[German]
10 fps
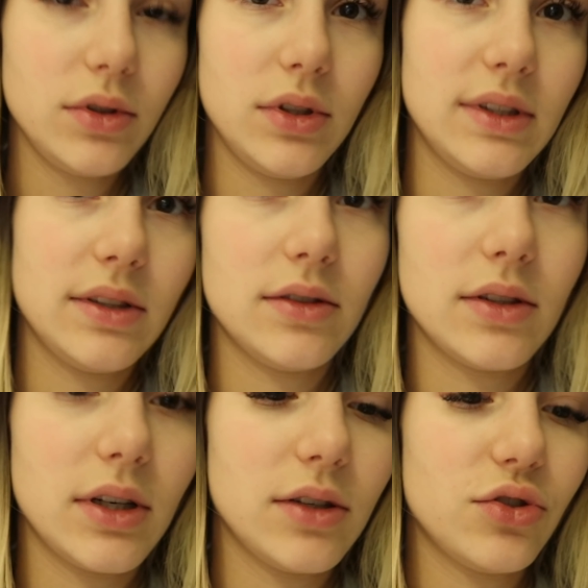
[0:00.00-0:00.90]
ich trinke
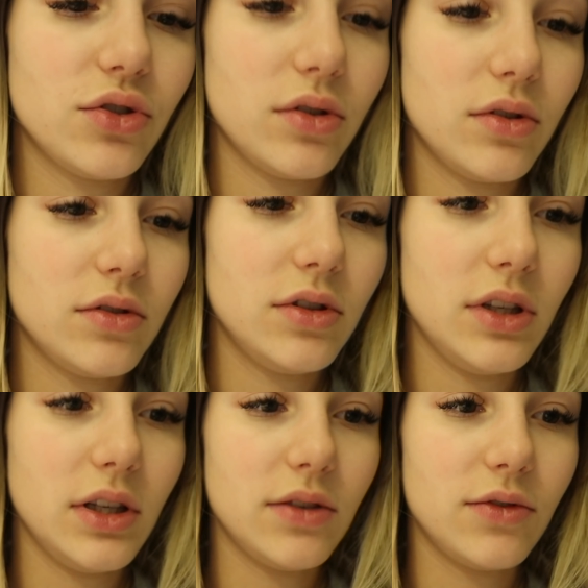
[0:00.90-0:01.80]
gerade schon
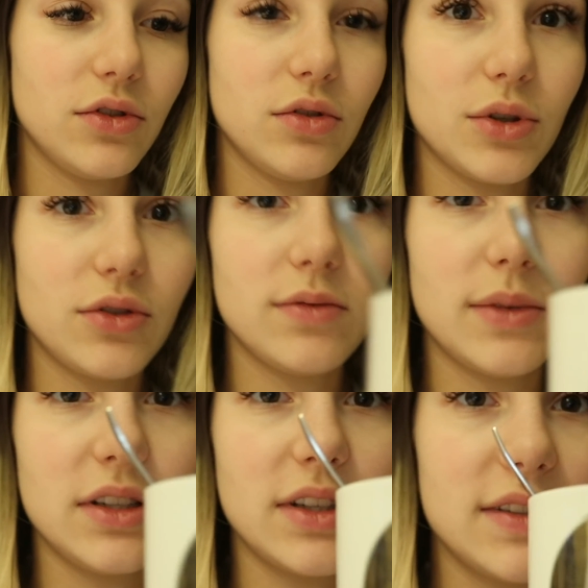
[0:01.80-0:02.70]
Tee. Ich wollte euch nochmal kurz
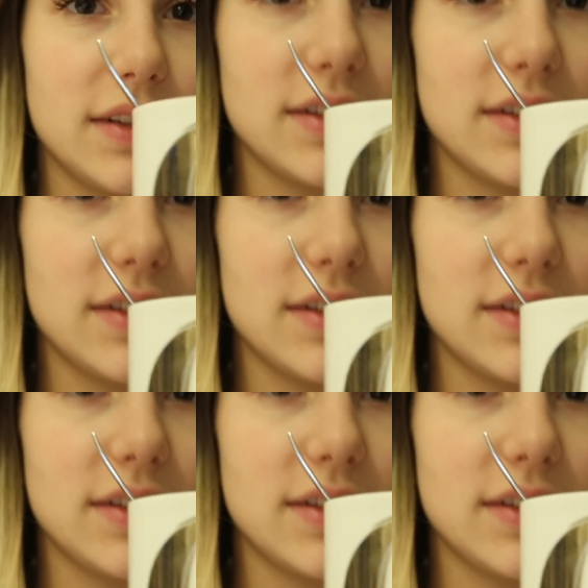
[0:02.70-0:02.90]
meine Tasse